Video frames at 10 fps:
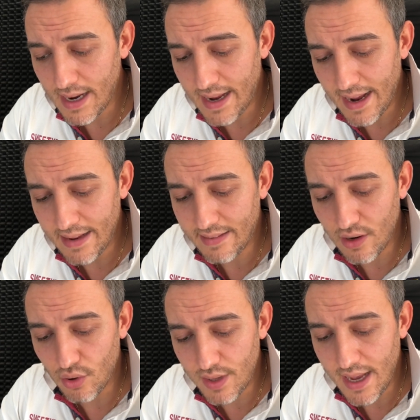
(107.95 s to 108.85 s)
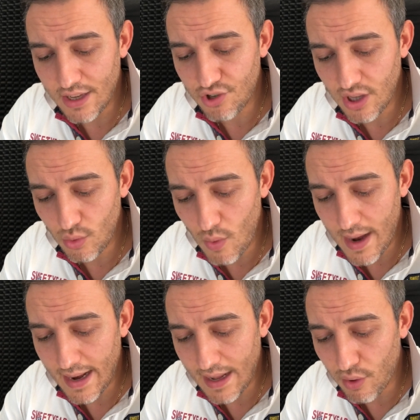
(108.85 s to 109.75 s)
che rischiano di
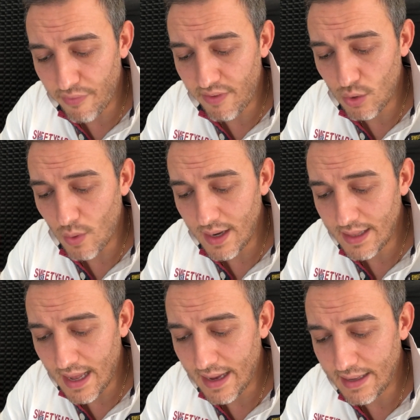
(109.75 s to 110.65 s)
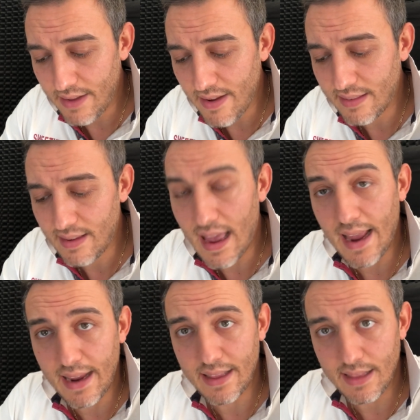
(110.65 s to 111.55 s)
accentuare la conflittualità in diverse
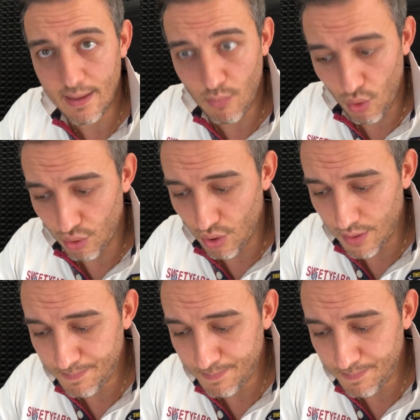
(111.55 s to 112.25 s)
aree del mondo.